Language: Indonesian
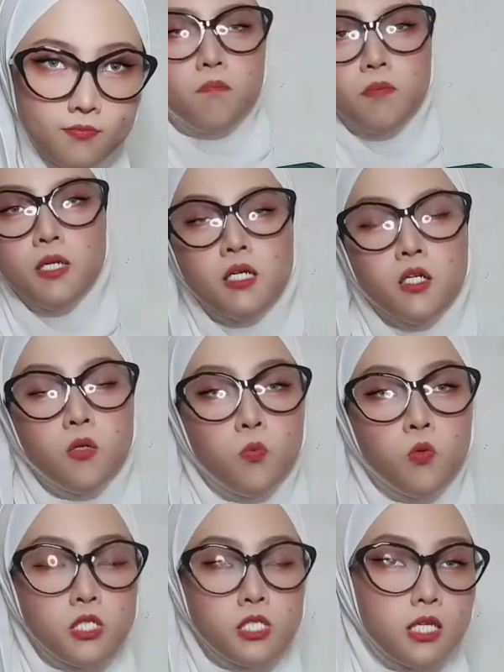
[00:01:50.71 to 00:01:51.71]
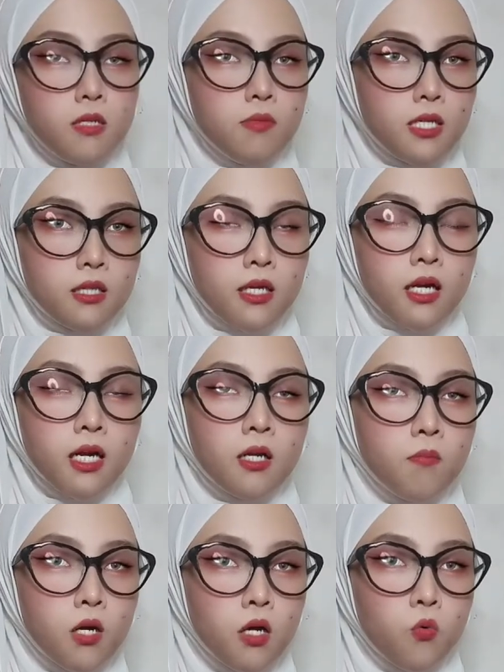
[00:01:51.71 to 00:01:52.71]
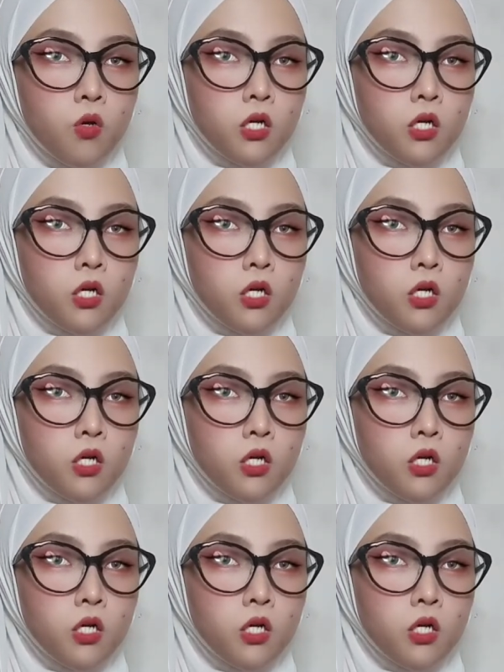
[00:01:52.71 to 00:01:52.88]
Pihak kepolisian menyatakan bahwa